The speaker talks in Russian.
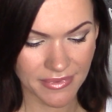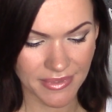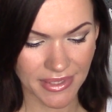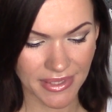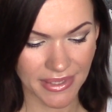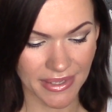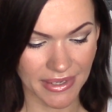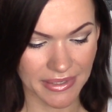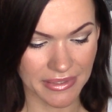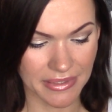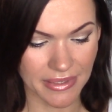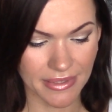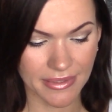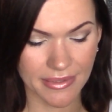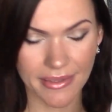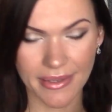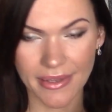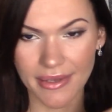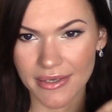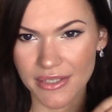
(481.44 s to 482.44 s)
и она
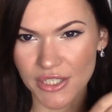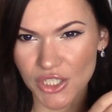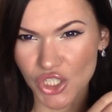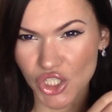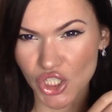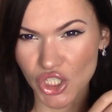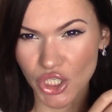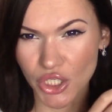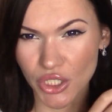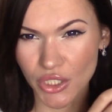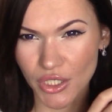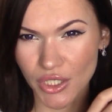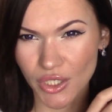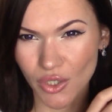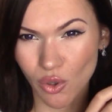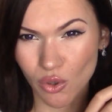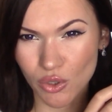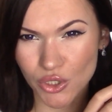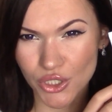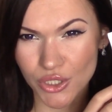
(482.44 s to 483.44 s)
для жирной
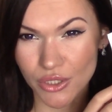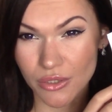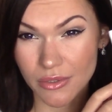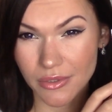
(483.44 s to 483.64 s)
кожи.